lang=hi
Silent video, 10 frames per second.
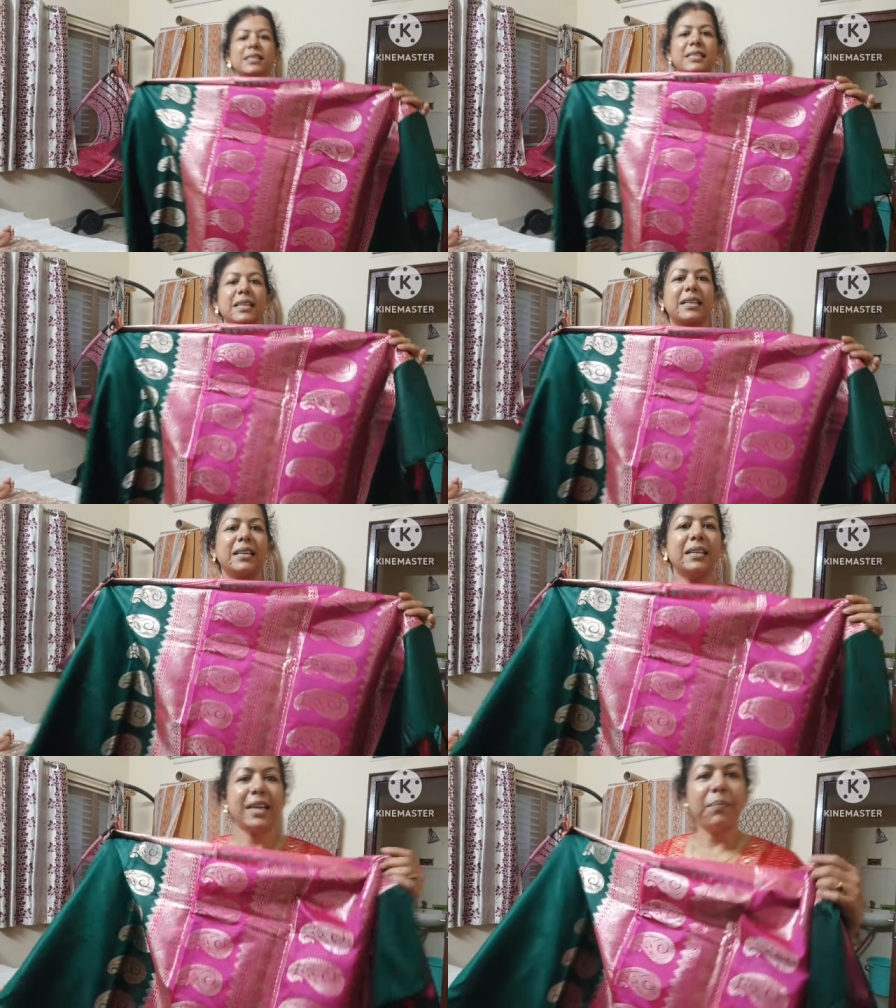सिल्क
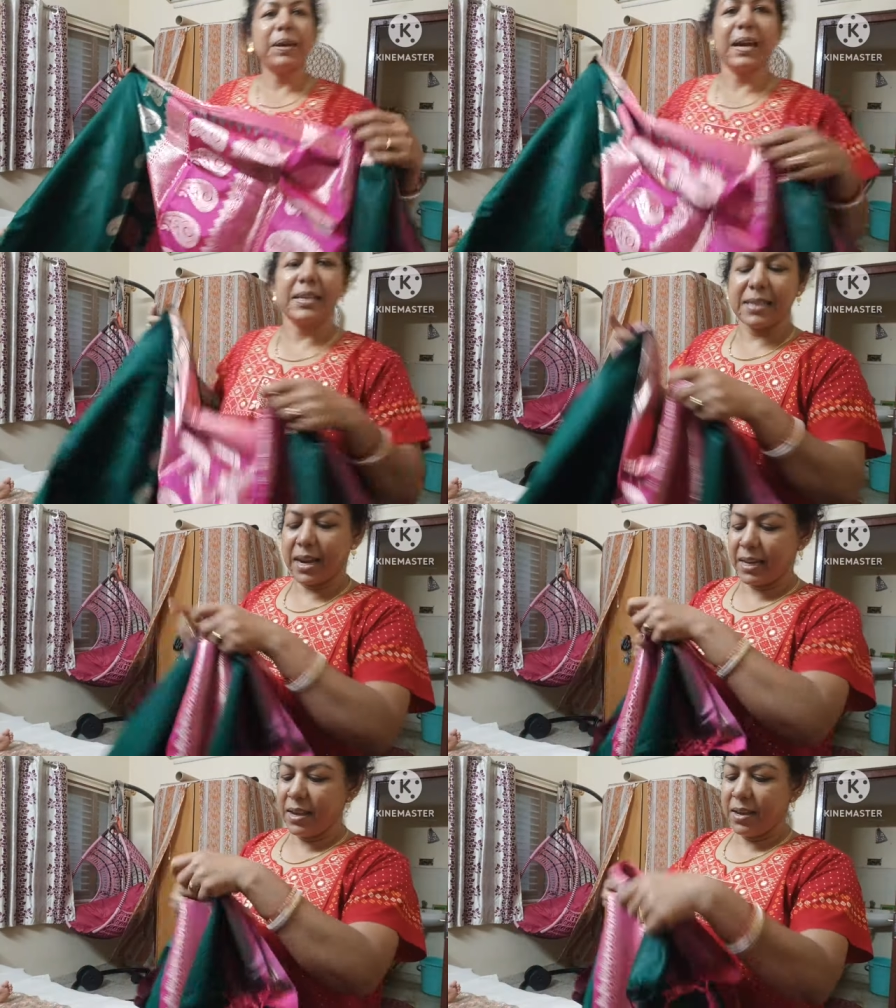टाइप का है
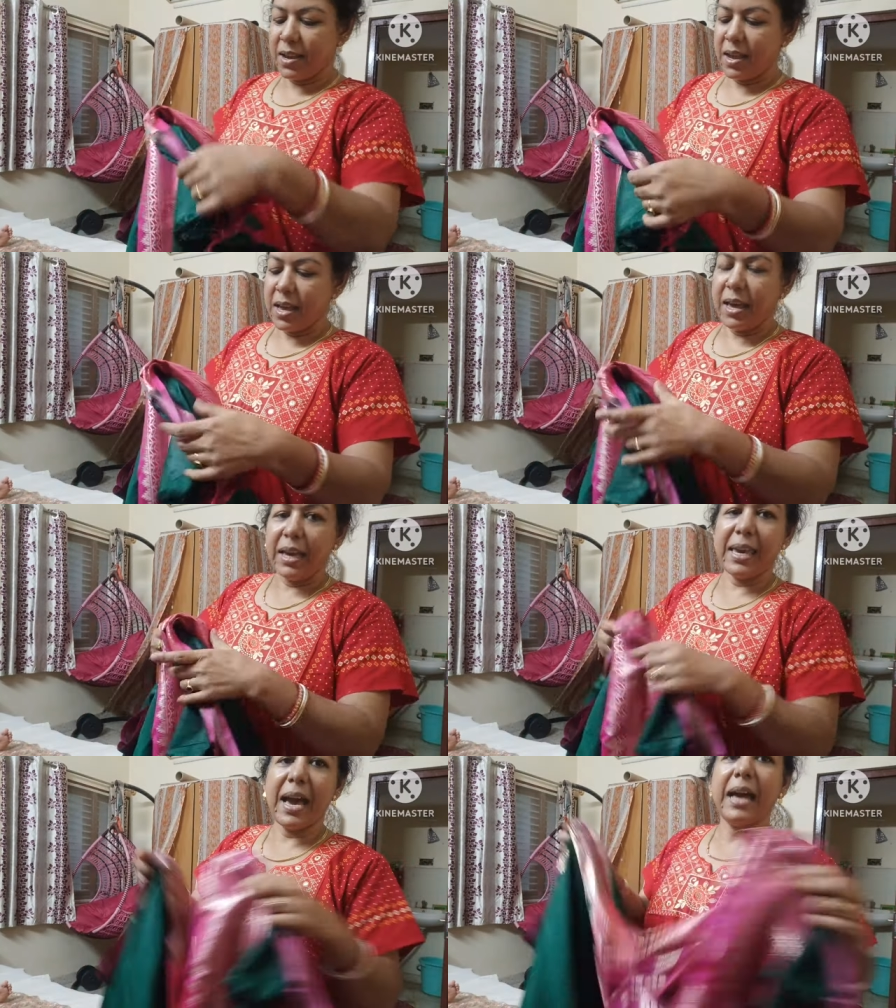साड़ी
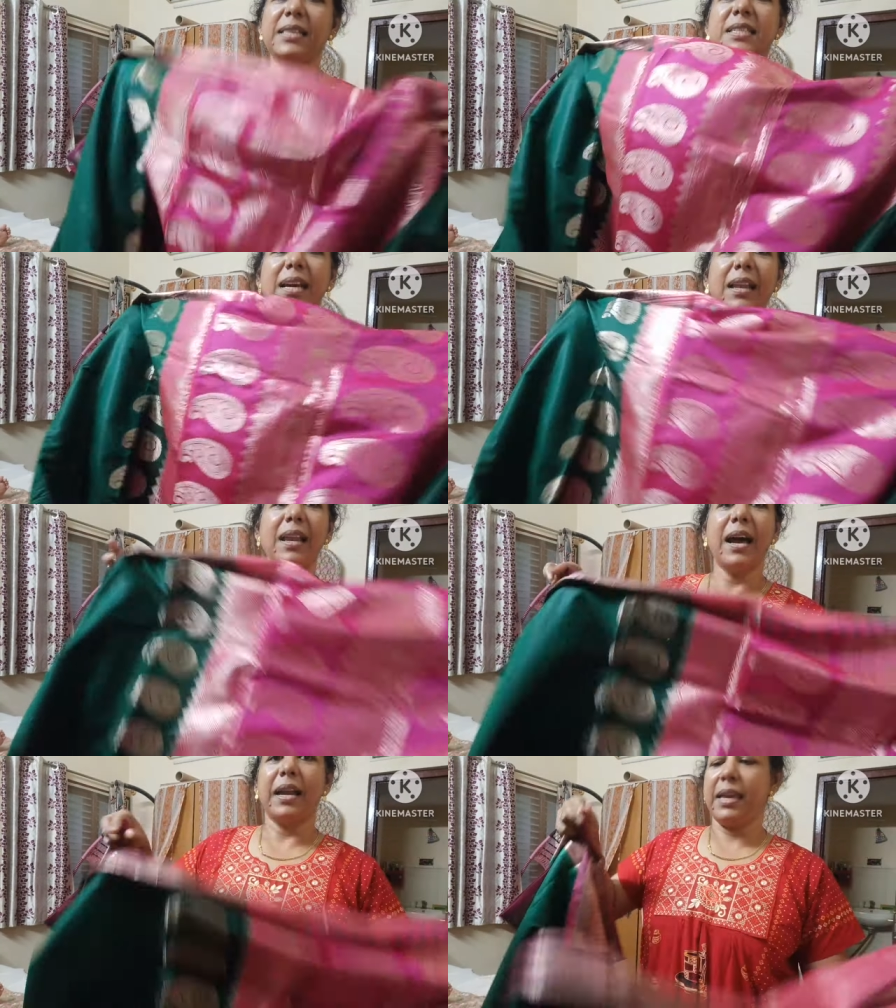ये आंचल
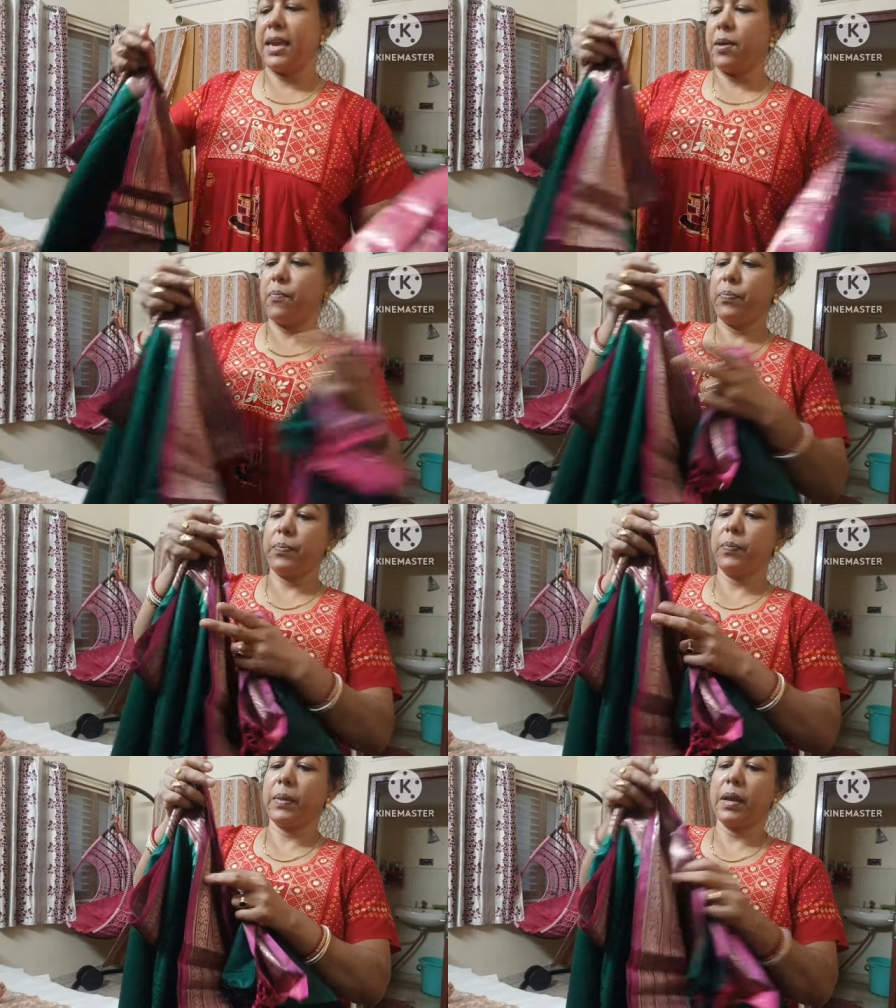और ये
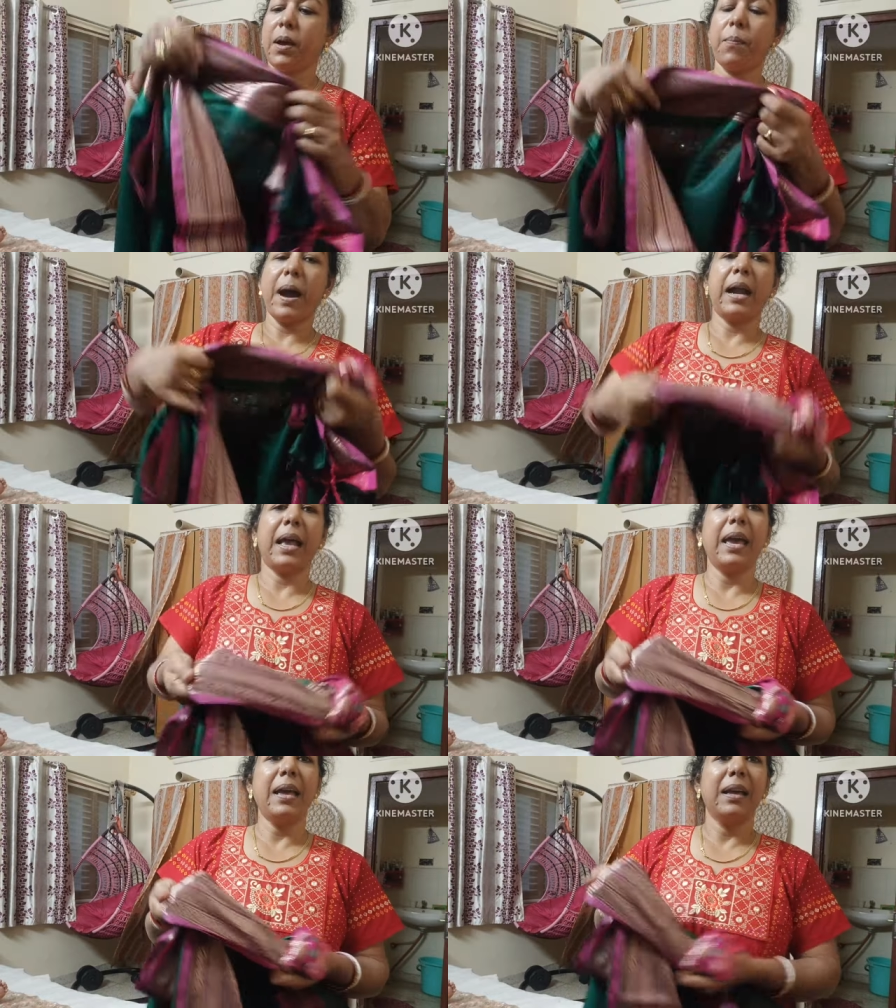हम्म, पाड़ है